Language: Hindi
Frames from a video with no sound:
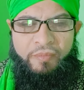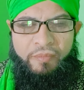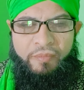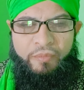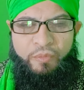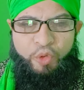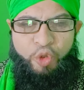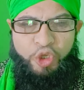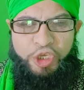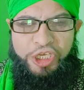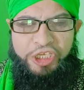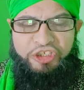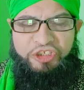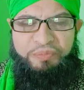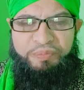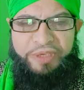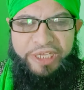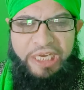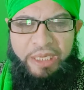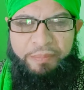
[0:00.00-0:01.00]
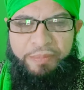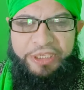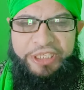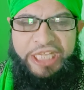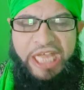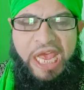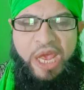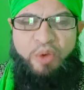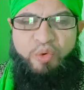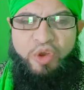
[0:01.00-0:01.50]
तो इस मेरे
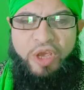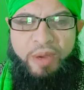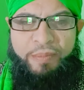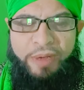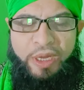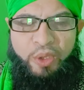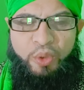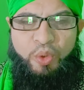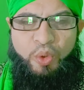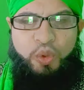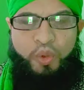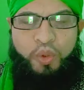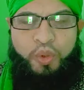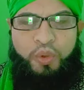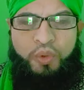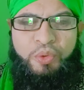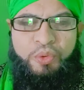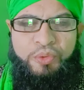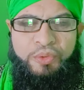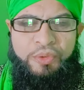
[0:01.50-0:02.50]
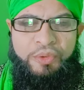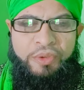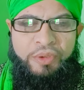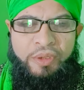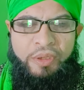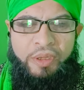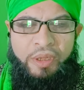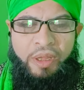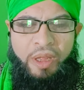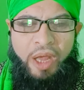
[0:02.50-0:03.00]
बताए हुए अमल को
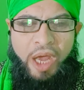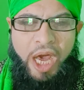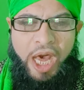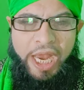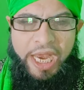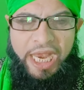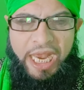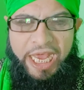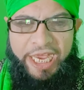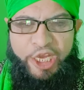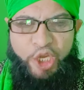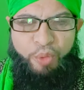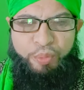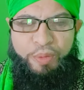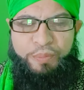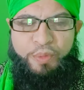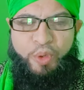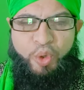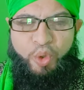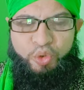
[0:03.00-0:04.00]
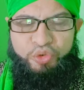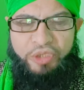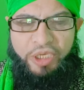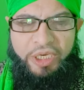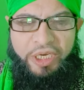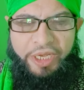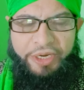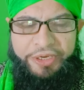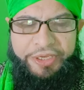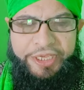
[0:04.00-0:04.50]
अल्लाह के ऊपर भरोसा
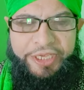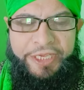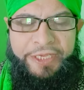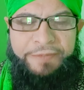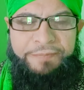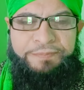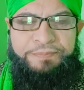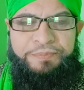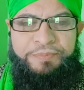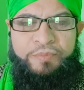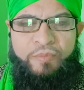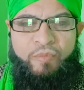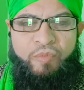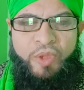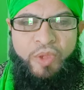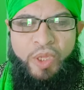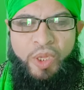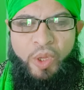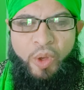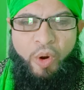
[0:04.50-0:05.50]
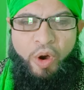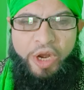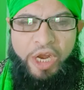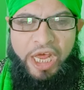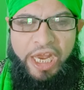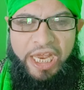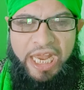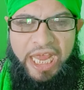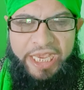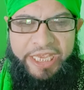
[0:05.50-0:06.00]
करके और
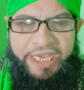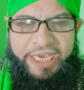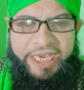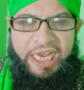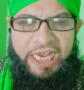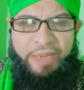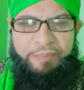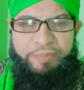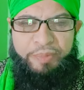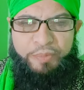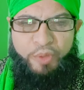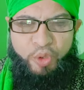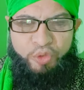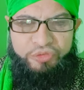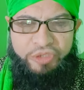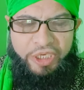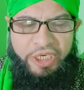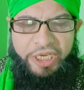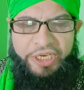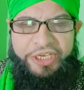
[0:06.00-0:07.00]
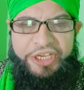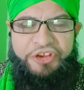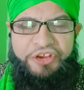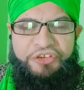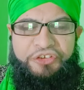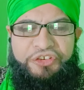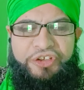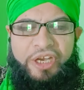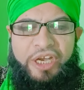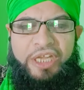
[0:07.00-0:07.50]
अल्लाह के कलाम पे भरोसा करके
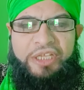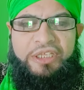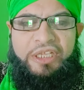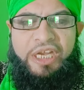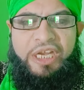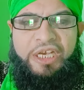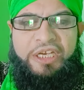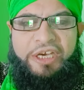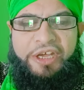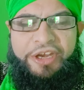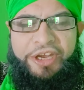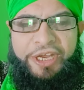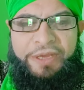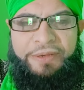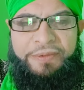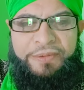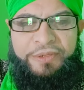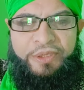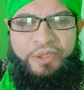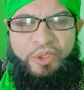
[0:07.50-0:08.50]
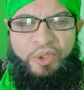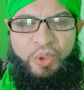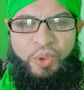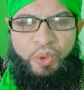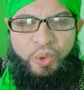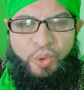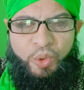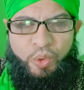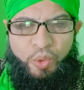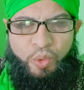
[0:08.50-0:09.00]
इन ताला करें
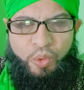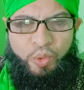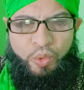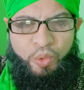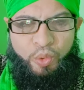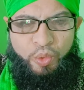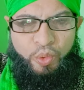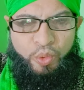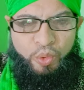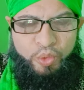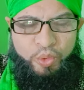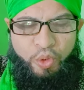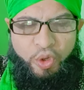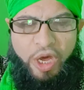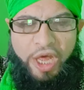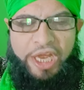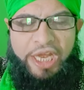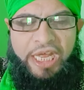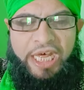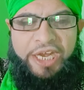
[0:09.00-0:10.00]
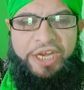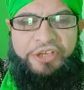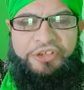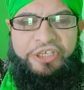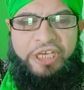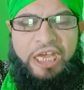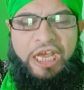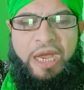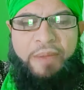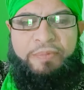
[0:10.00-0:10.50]
तो अल्लाह ने
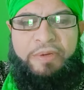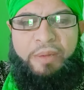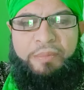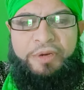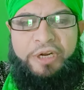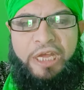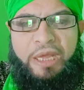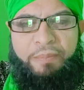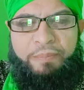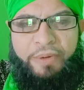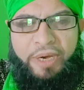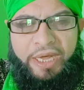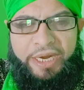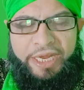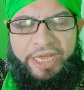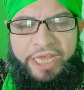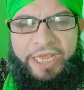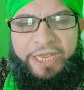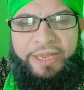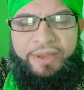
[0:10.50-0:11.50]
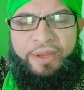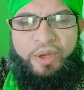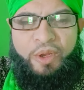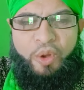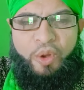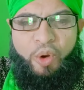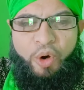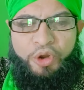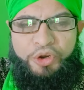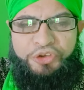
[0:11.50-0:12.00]
चाहे आपका बेड़ा पार है
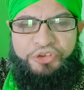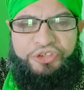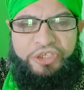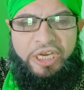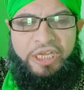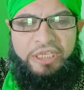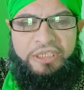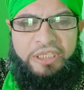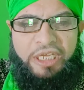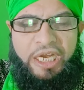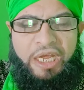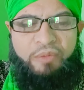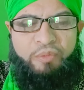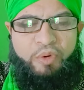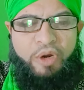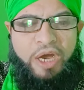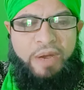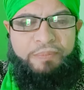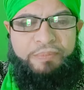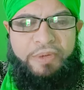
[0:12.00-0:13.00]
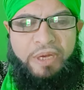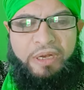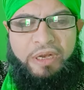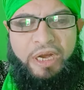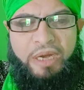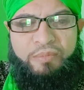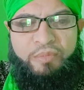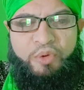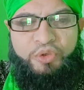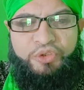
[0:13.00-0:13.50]
और इन ताला वो आपका
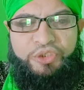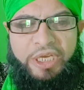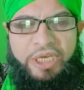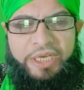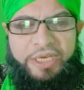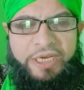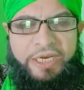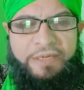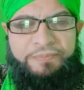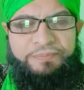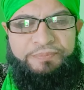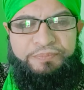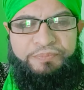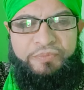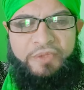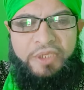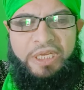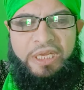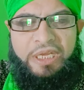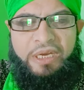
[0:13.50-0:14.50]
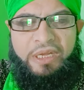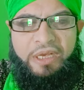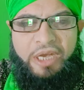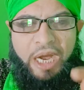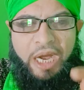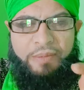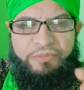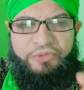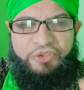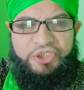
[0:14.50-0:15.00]
काम हो जाएगा लेकिन
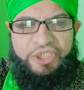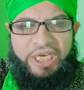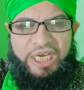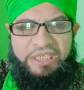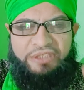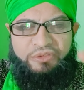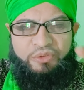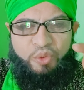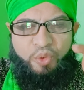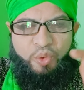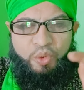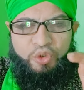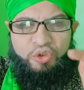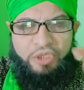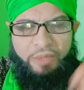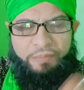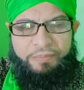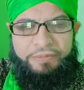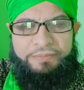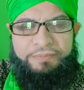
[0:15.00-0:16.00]
काम जायज़ हो तब